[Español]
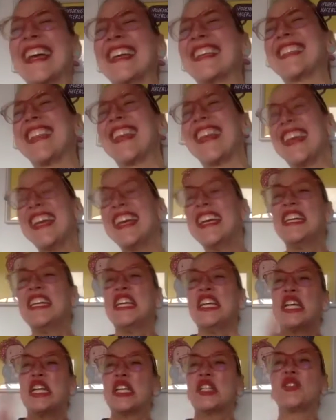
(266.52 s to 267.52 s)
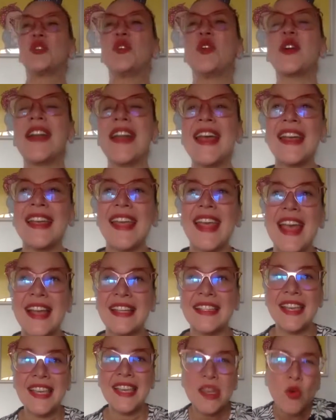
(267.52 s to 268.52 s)
este, ¿Tú no crees que
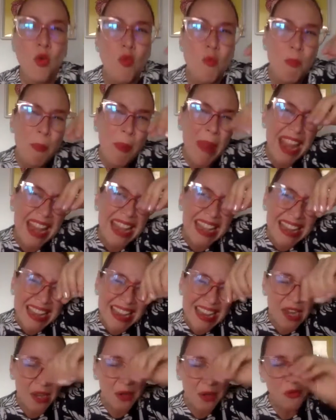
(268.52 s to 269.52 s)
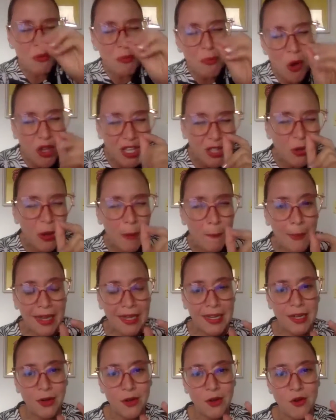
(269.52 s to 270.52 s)
haya ahí un peligro, un poquito de
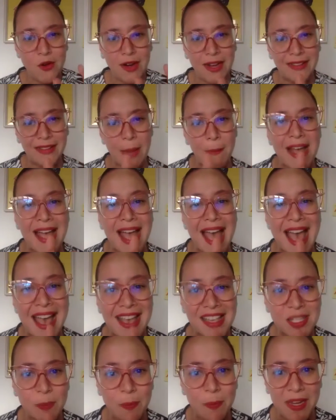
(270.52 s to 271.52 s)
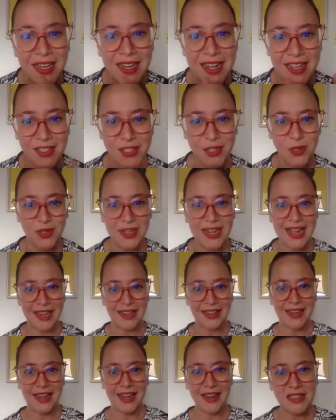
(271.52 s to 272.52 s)
peligro con el tema
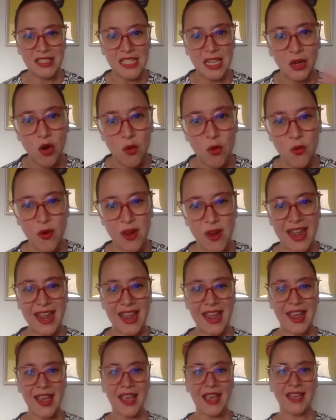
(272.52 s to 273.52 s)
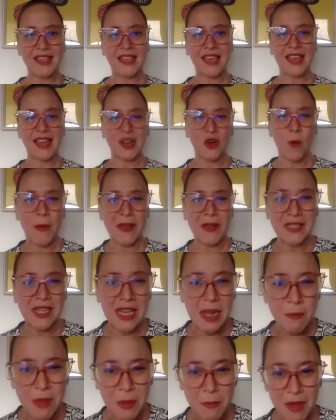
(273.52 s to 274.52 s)
aspiracional? Querer ser como ella, que nos pasen
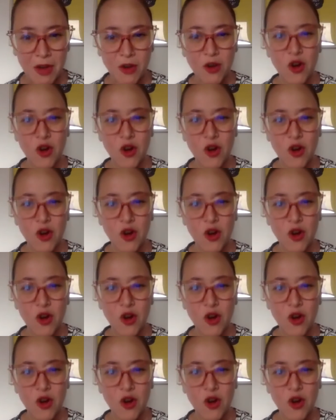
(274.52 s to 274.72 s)
las mismas